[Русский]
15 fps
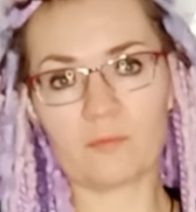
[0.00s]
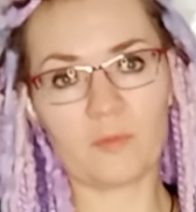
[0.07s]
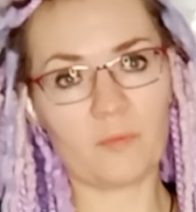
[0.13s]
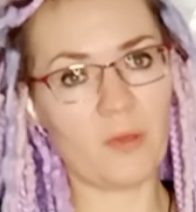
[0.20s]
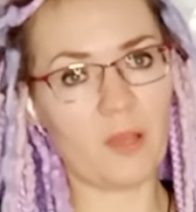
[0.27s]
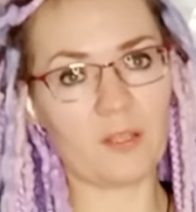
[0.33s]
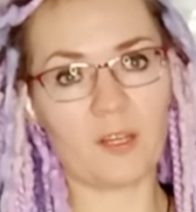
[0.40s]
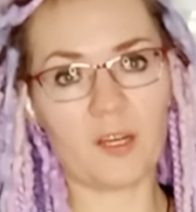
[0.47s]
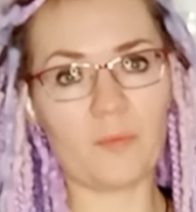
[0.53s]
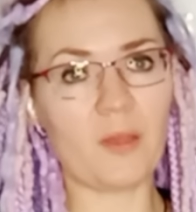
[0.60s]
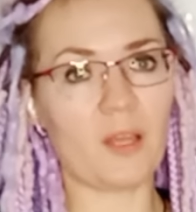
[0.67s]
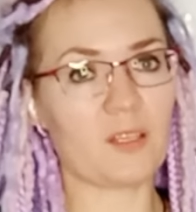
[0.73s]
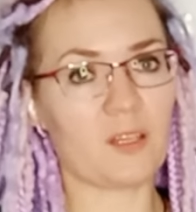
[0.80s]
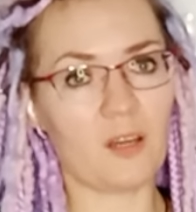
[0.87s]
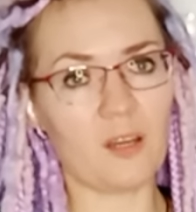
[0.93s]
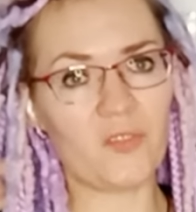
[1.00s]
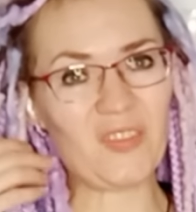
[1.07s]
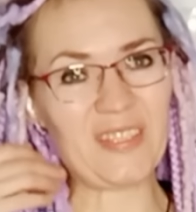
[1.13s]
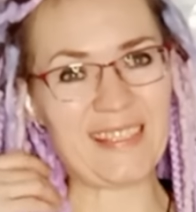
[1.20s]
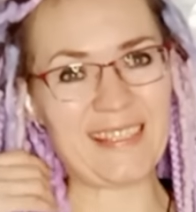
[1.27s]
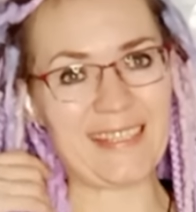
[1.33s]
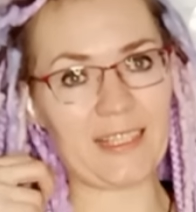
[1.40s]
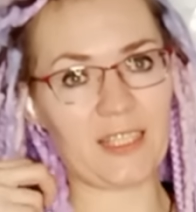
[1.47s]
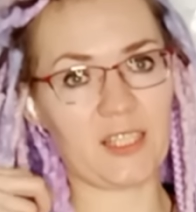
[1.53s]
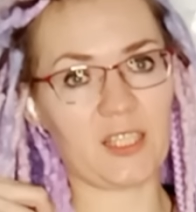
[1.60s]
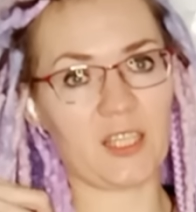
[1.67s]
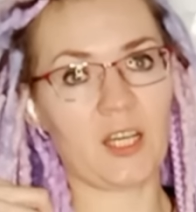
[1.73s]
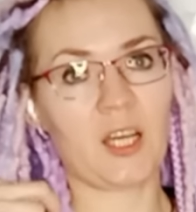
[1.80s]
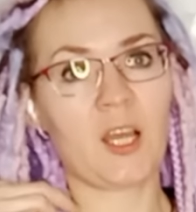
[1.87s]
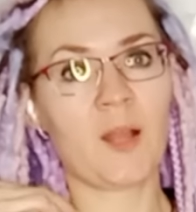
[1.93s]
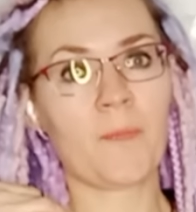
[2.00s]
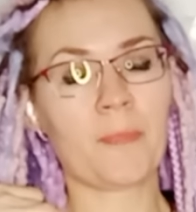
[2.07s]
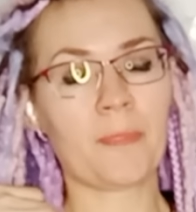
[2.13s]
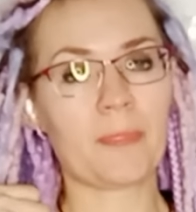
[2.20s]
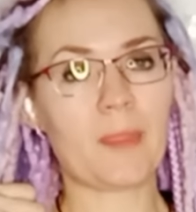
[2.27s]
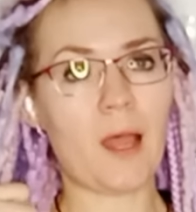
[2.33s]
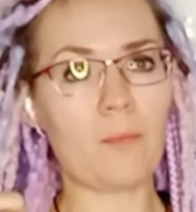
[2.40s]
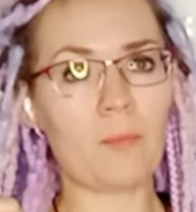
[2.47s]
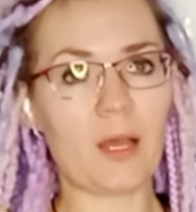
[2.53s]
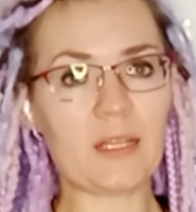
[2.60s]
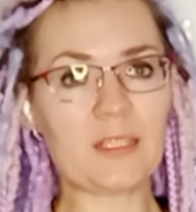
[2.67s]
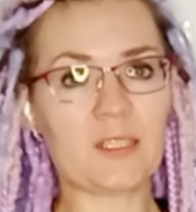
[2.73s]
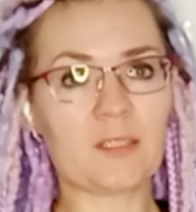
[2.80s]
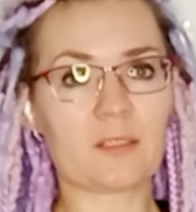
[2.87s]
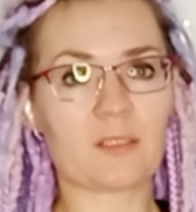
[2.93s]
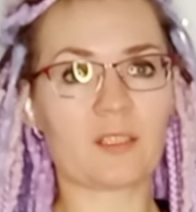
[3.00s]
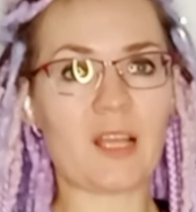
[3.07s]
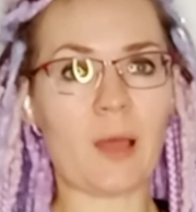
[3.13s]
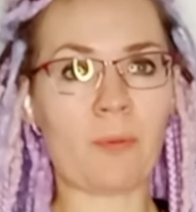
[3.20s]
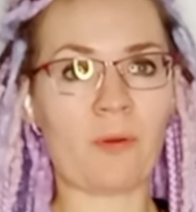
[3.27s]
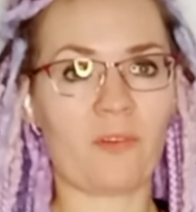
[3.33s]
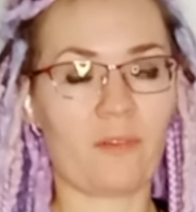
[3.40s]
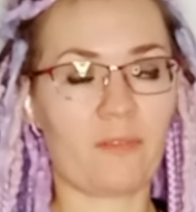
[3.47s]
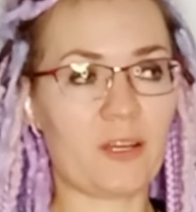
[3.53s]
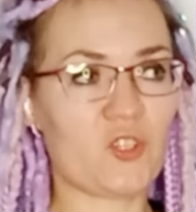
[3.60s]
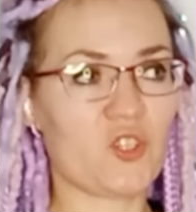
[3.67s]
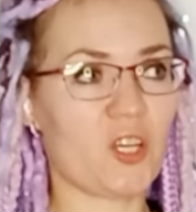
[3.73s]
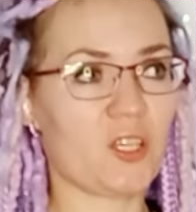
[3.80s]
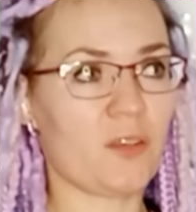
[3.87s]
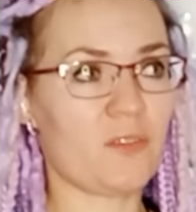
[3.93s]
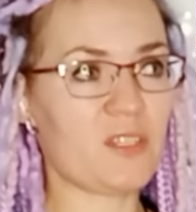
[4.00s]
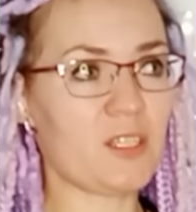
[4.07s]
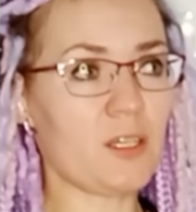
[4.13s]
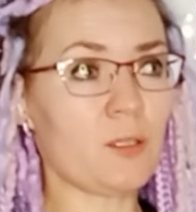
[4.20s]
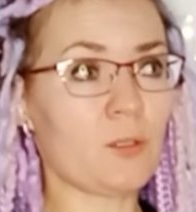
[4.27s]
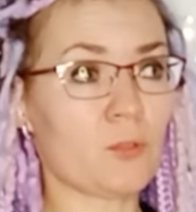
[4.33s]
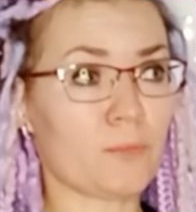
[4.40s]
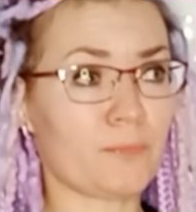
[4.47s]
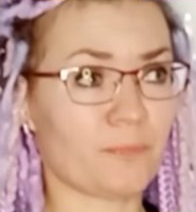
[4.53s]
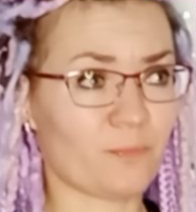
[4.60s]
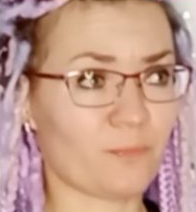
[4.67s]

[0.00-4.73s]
ребят, ребят, как в секте – там один из этапов вовлечения в секту,